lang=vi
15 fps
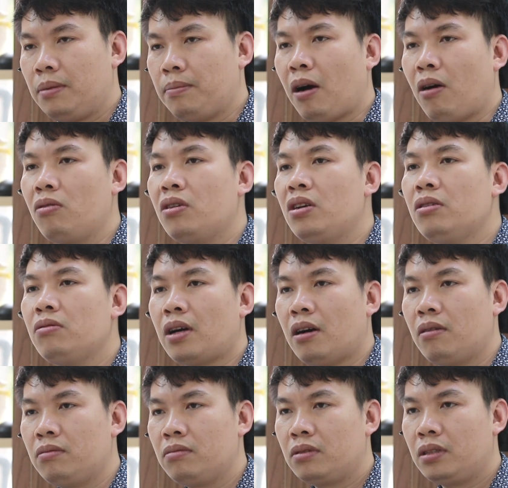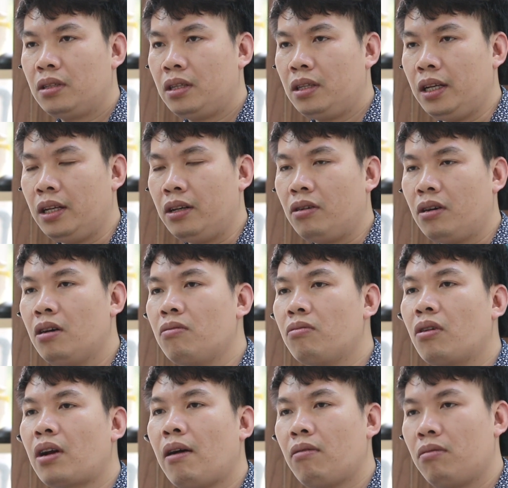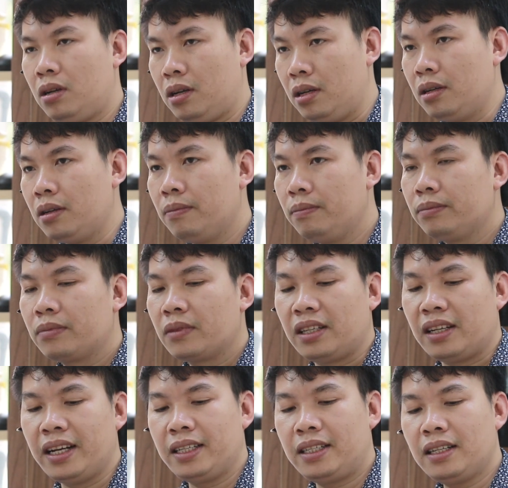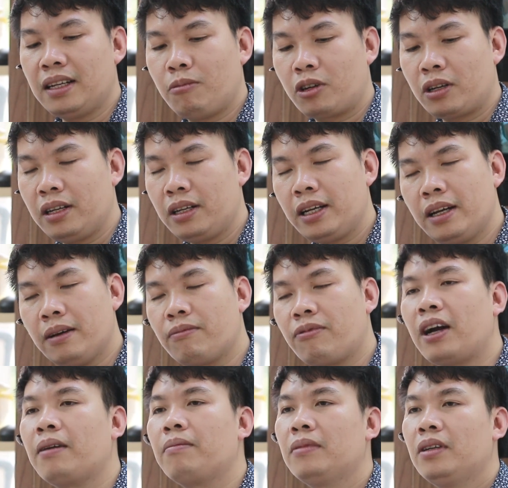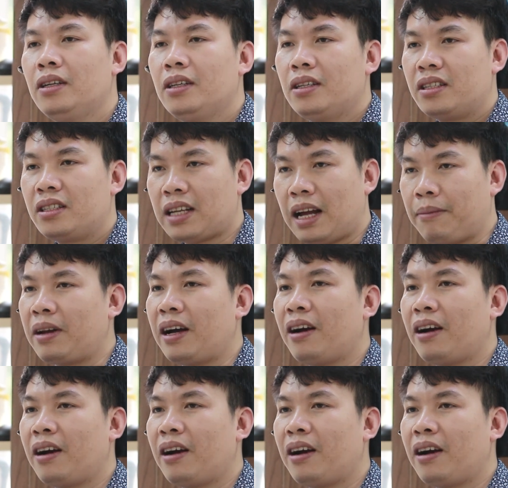cái máu nó lưu thông thì nó không có đau nữa. Thì đây chính là một cái nghiệm pháp giảm